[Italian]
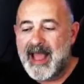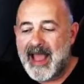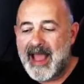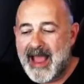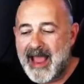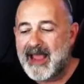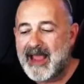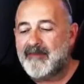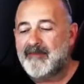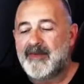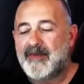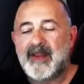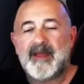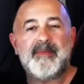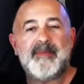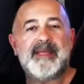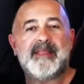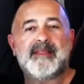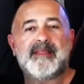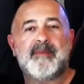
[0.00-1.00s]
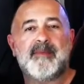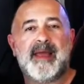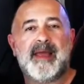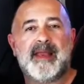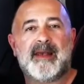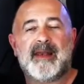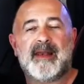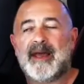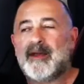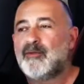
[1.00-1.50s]
è veramente
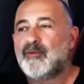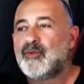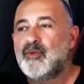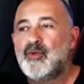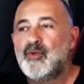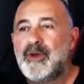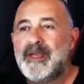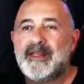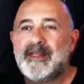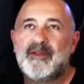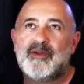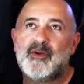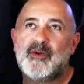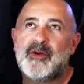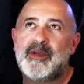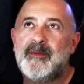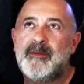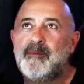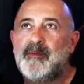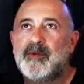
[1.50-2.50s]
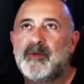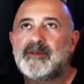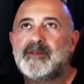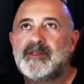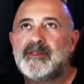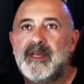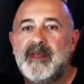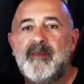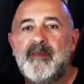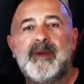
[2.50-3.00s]
bella, è un duetto
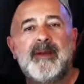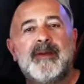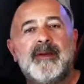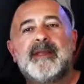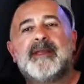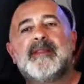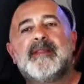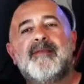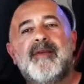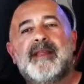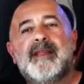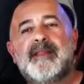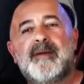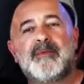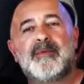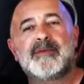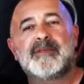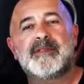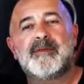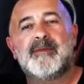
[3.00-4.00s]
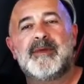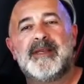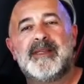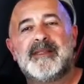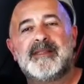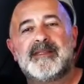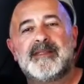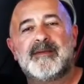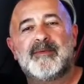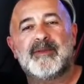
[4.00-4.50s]
impossibile che diventa
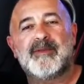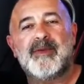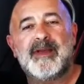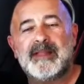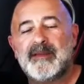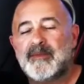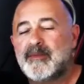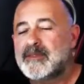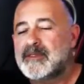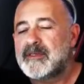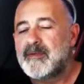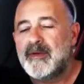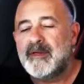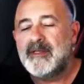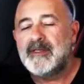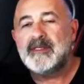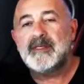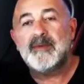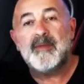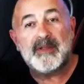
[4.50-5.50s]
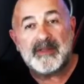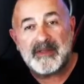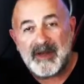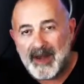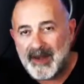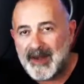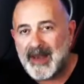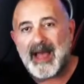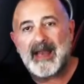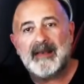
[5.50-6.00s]
possibilissimo, diventa possibilissimo e
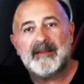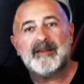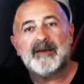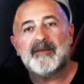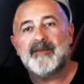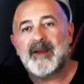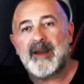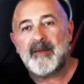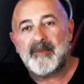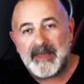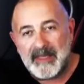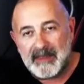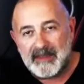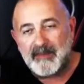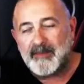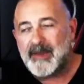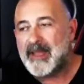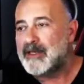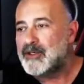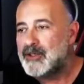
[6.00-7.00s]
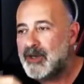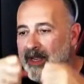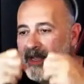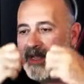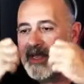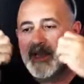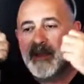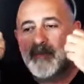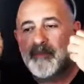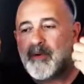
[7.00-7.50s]
tra l'altro veramente bello, cioè
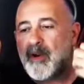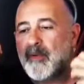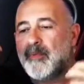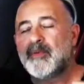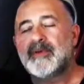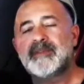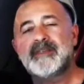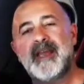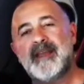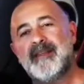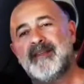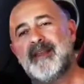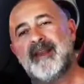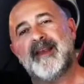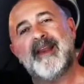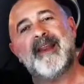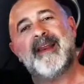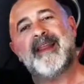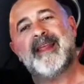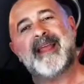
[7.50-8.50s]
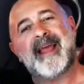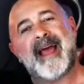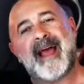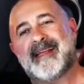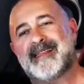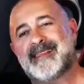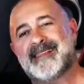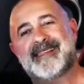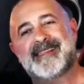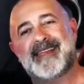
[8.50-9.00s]
proprio senti
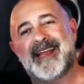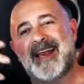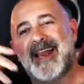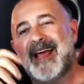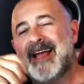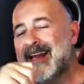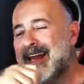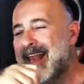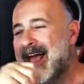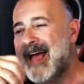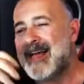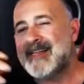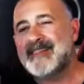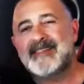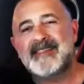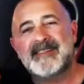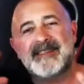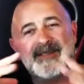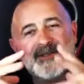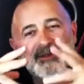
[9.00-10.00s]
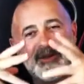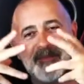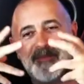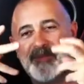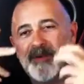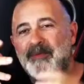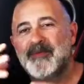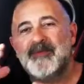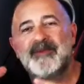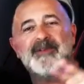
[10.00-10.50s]
l'eleganza, la classe, cioè
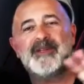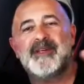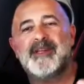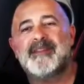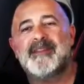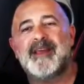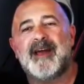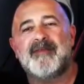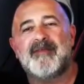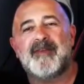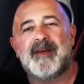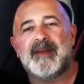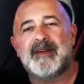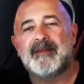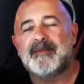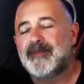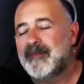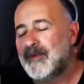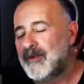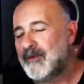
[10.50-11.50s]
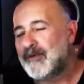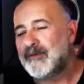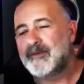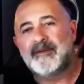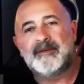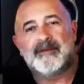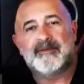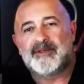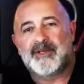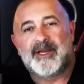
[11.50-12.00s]
proprio non c'è niente da fare. Oh,
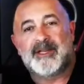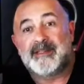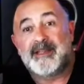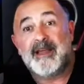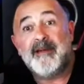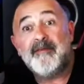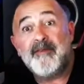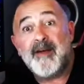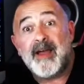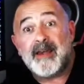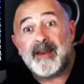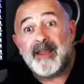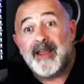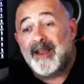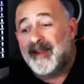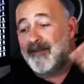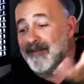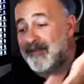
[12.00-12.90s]
non c'è niente da fare,